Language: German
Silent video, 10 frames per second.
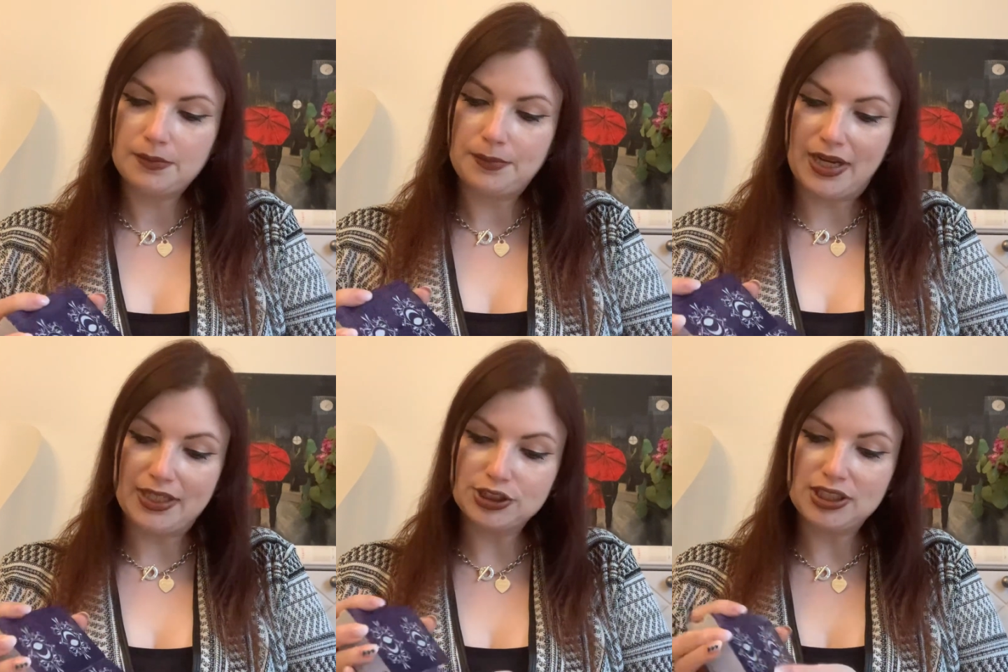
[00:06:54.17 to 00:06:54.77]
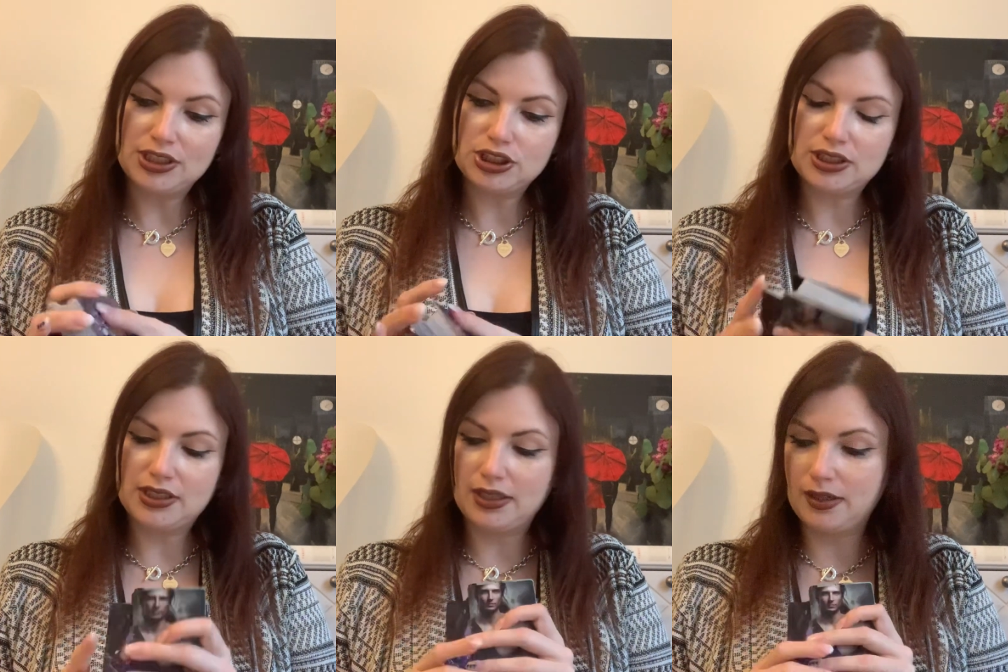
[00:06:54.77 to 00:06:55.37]
Page
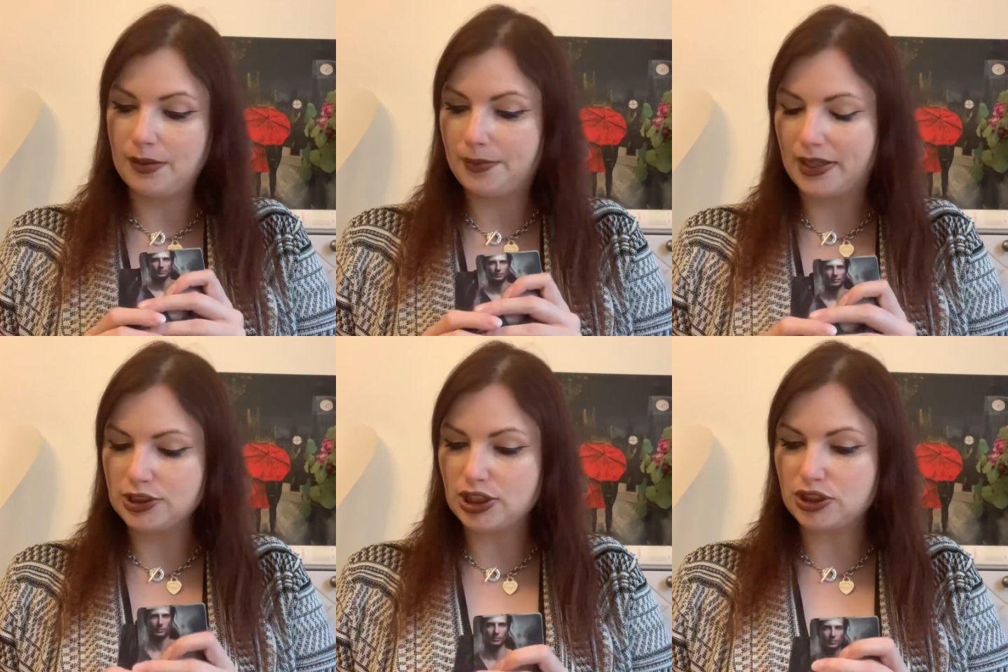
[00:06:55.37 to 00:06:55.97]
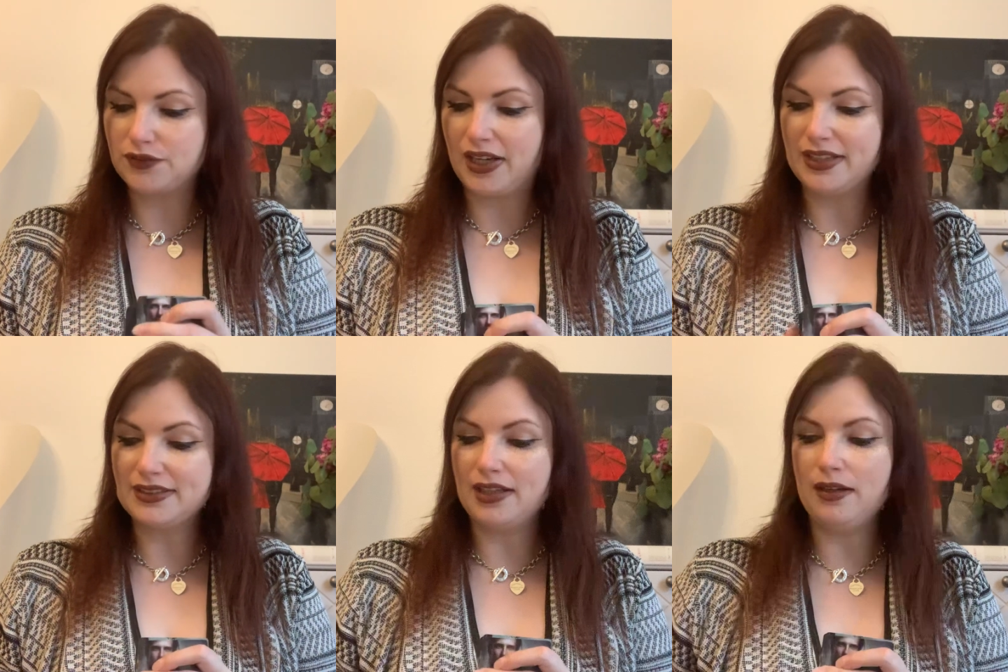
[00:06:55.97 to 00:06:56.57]
der, äh, Page der
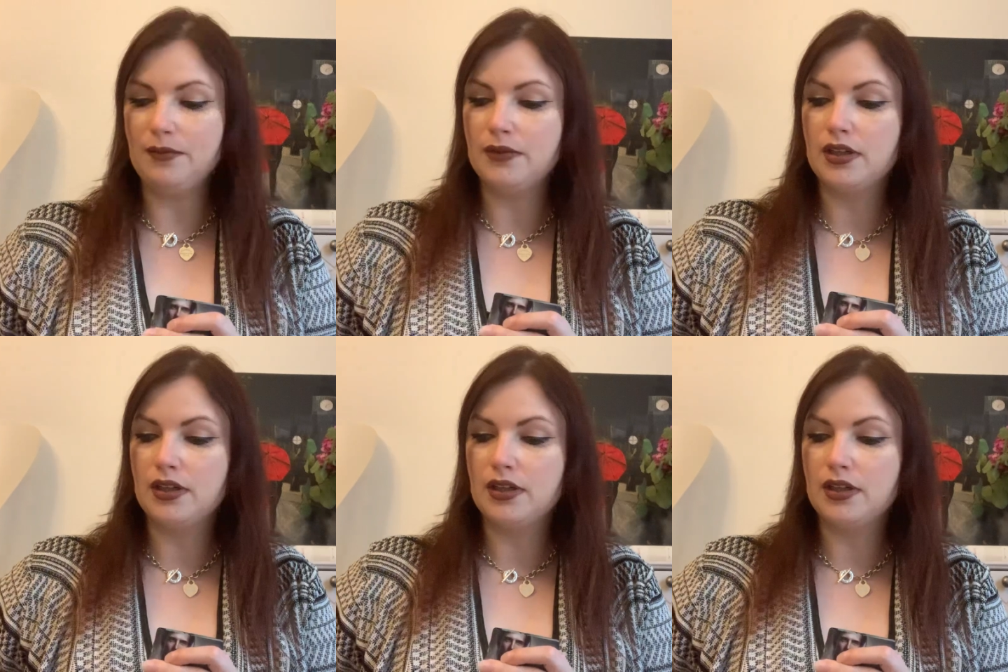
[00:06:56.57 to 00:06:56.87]
Schwerter